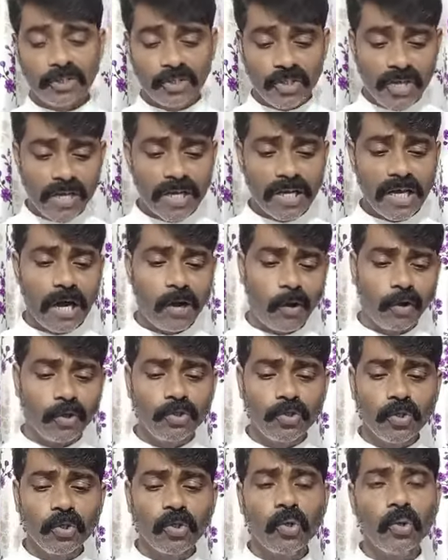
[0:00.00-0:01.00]
শিক্ষা
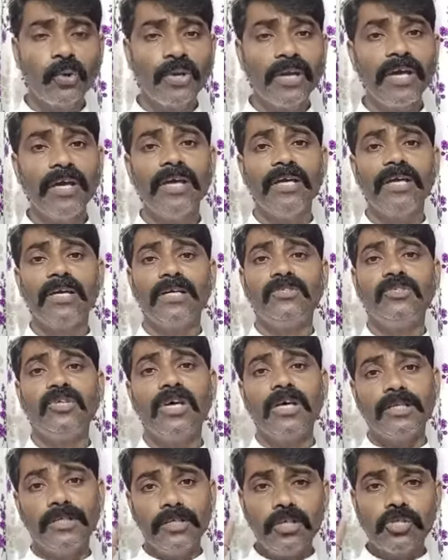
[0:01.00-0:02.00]
অর্জন করি যে
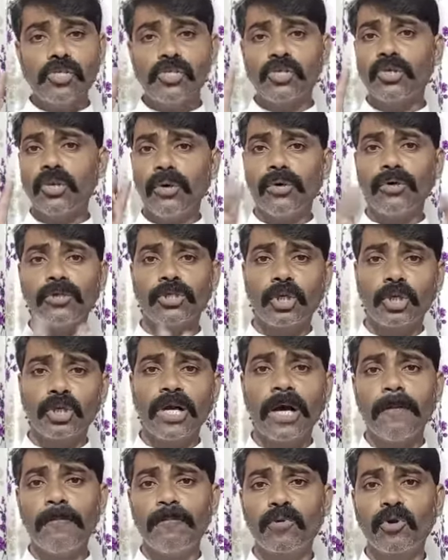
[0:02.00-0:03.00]
ঈশ্বর
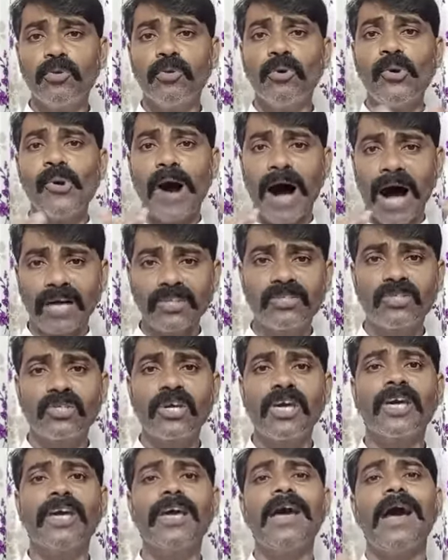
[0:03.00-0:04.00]
সদাপ্রভু
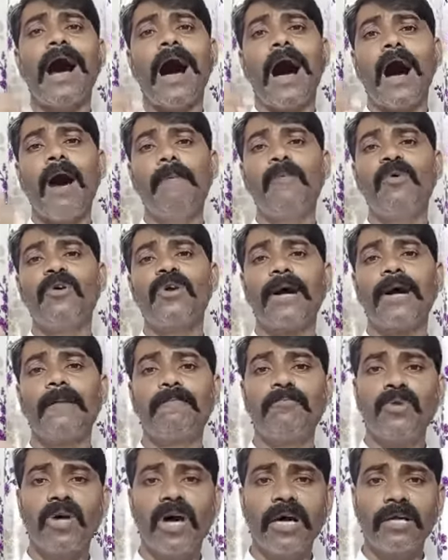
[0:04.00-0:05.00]
আজকে আমার
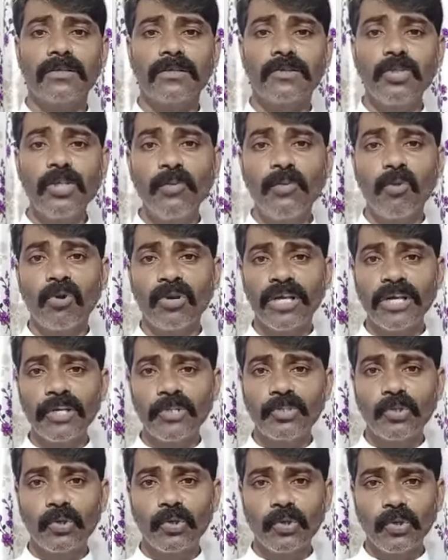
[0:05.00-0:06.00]
আপনার জীবনের
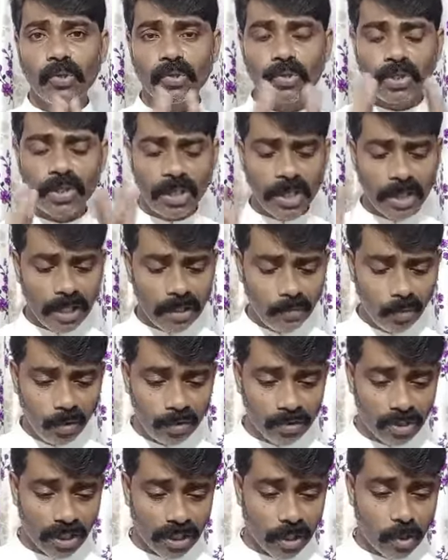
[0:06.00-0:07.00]
জন্য তিনি কি
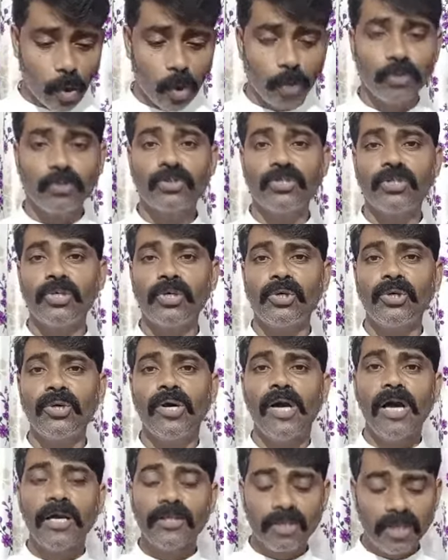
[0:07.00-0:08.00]
বলছেন কলসীয়
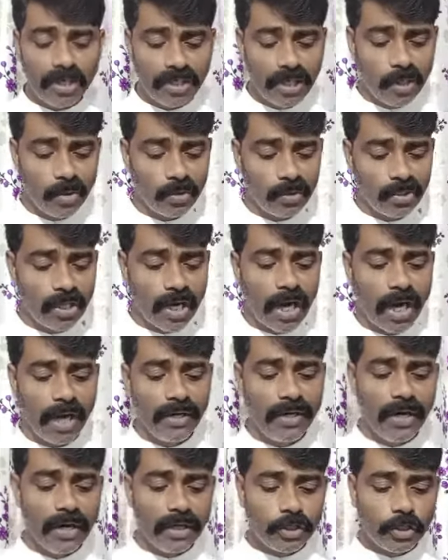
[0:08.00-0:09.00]
তিনের অধ্যায়
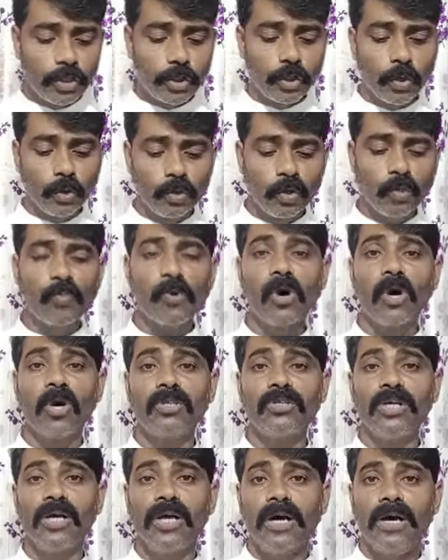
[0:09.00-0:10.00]
ষোলো পদ
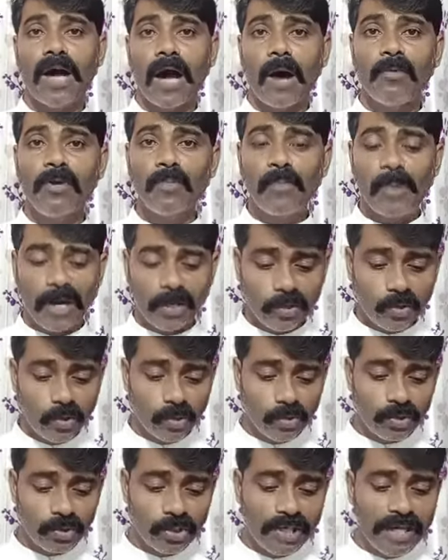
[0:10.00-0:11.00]
আমি পাঠ
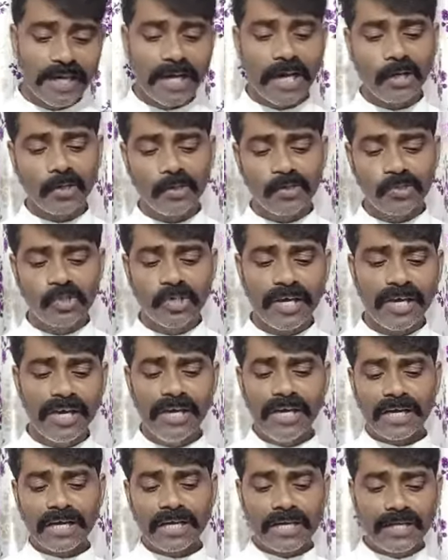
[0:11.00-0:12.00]
করছি লেখা রয়েছে
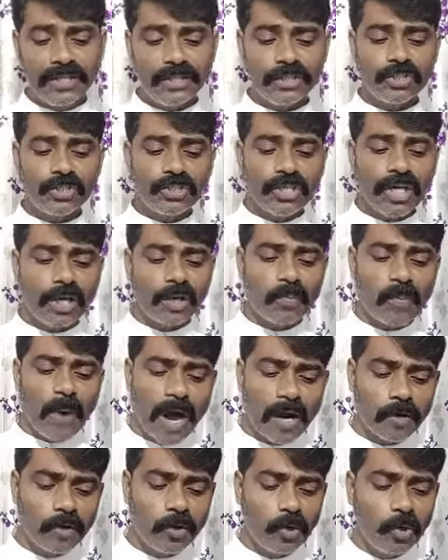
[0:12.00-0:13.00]
খ্রিস্টের
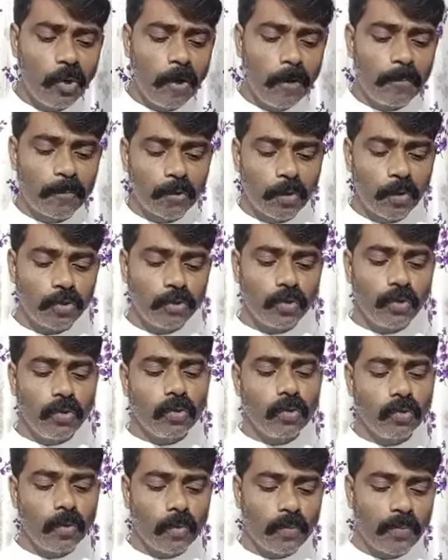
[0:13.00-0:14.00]
বাক্য প্রচুর
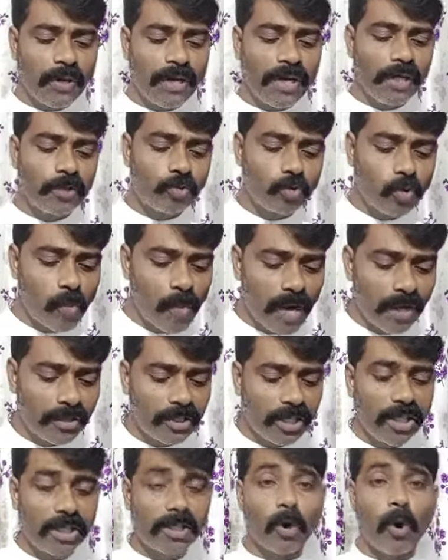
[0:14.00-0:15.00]
রূপে
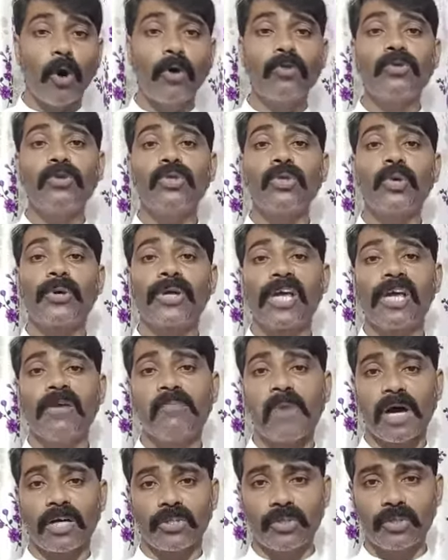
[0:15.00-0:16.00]
তোমাদের অন্তরে
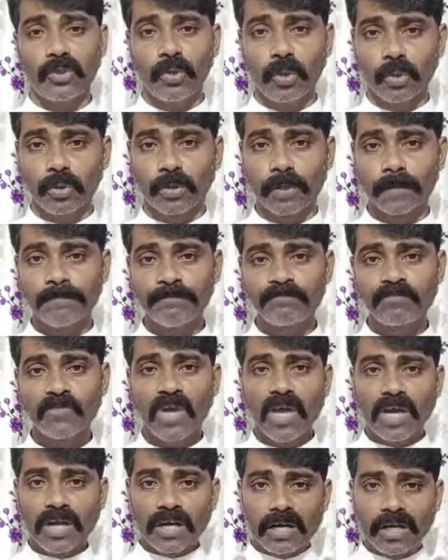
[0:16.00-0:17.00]
বাস করুক
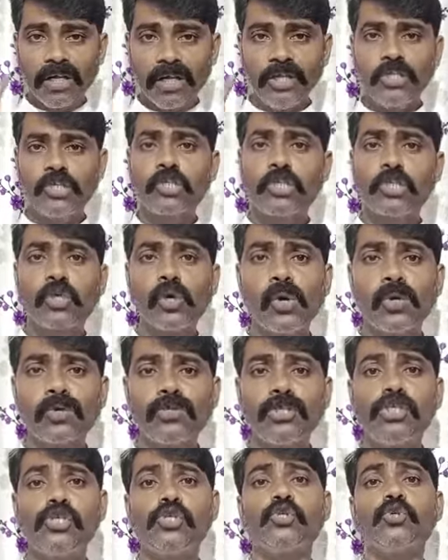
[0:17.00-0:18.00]
খ্রিস্ট
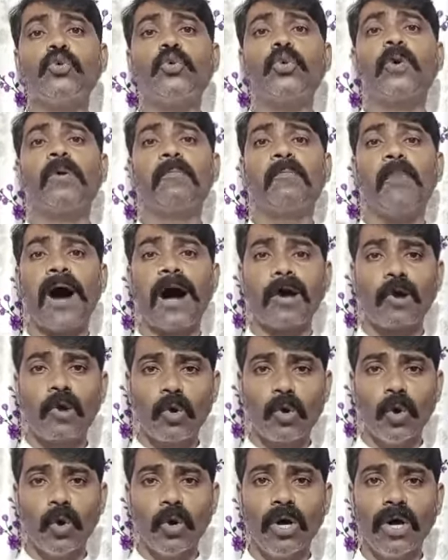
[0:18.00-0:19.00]
যিশুর বাক্য
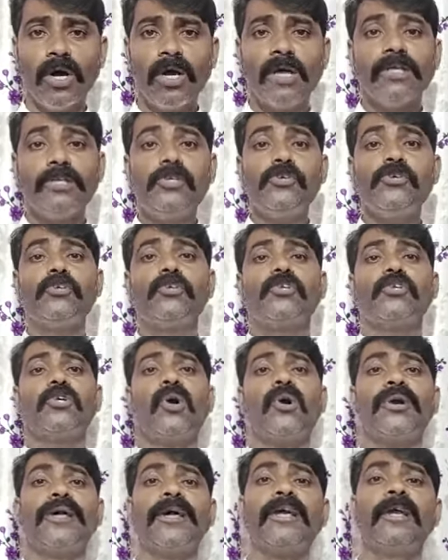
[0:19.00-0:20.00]

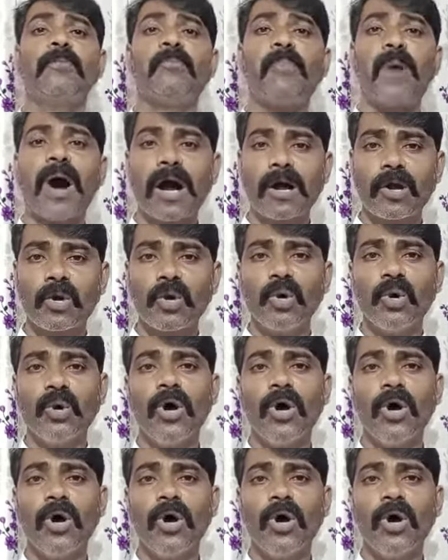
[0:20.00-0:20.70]
ঈশ্বরের বাক্য